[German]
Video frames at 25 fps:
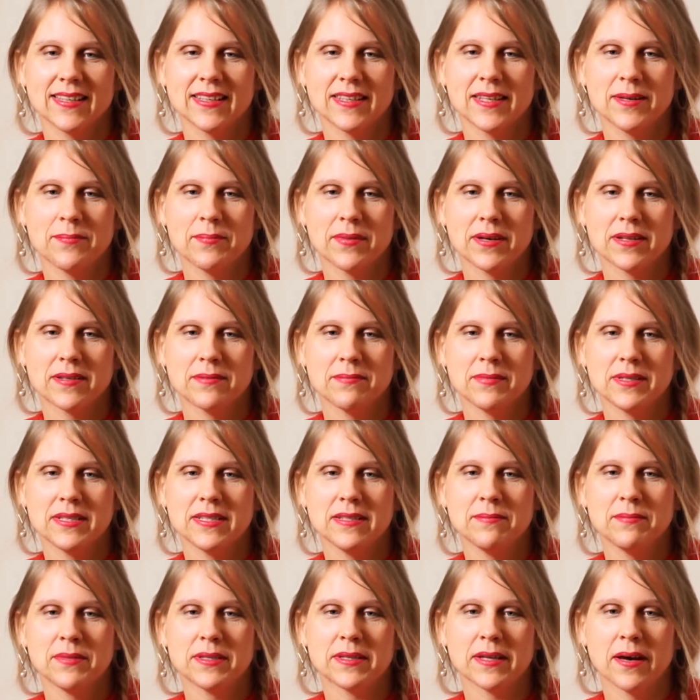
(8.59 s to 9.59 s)
jemand, mit
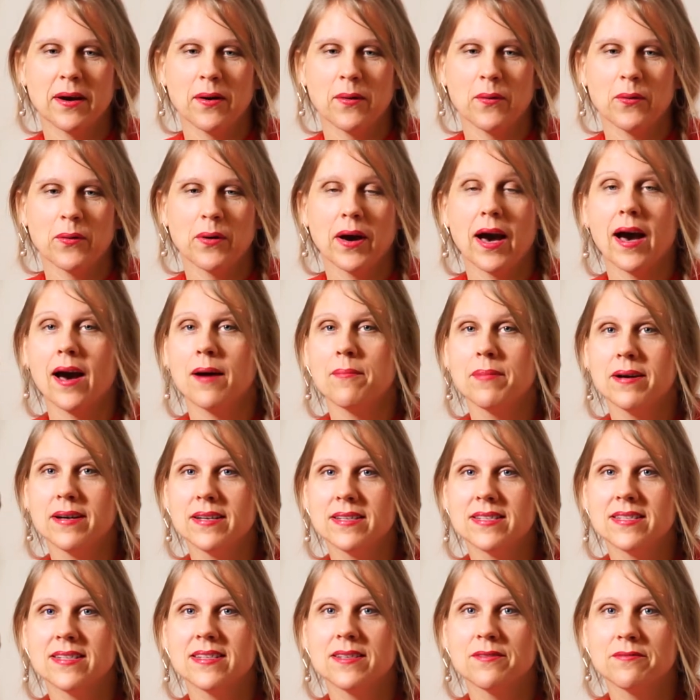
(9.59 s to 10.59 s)
dem ich auch
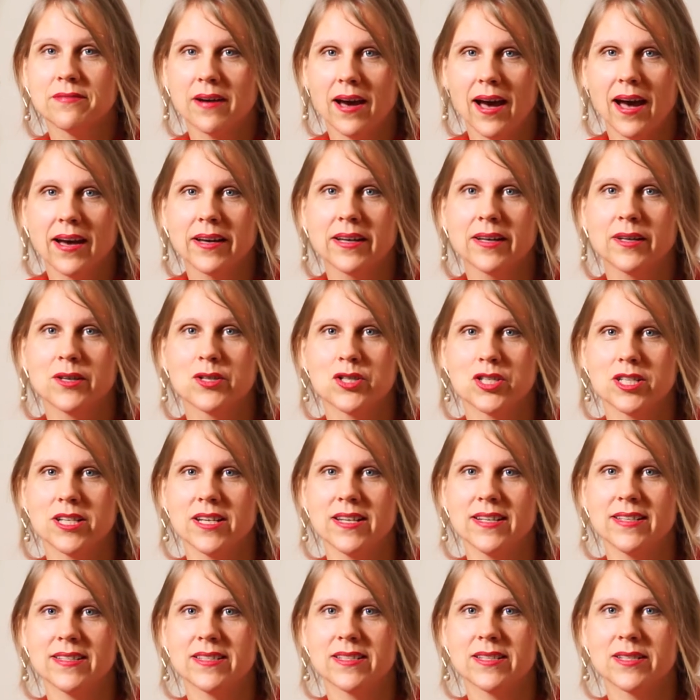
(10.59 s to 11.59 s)
arbeite, eine Frage
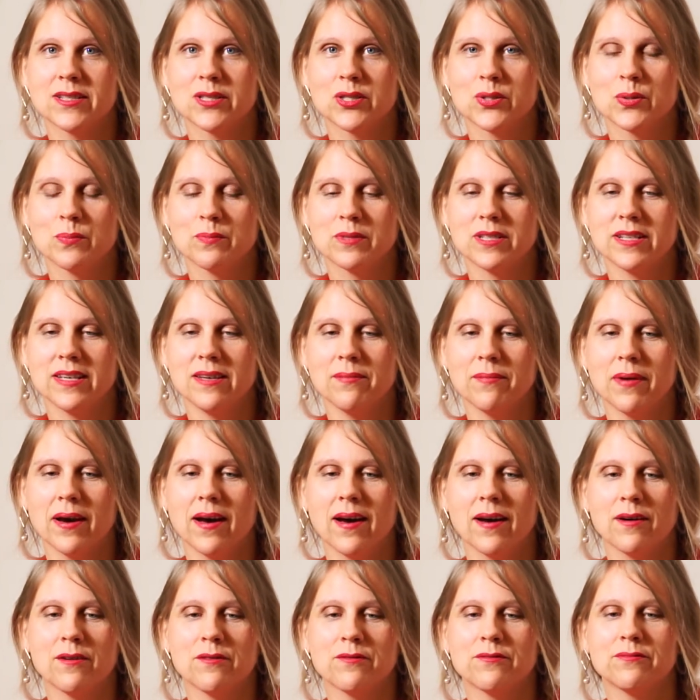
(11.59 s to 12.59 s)
gestellt zum
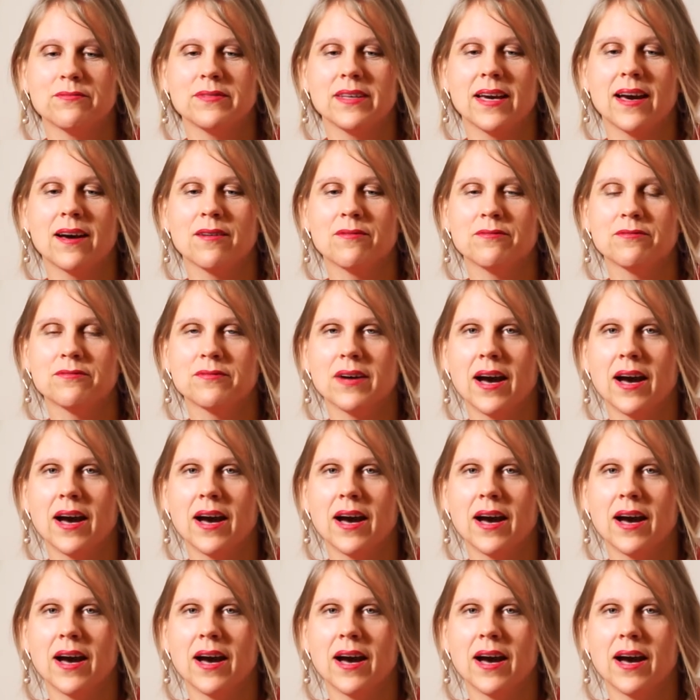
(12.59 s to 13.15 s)
Thema, ja,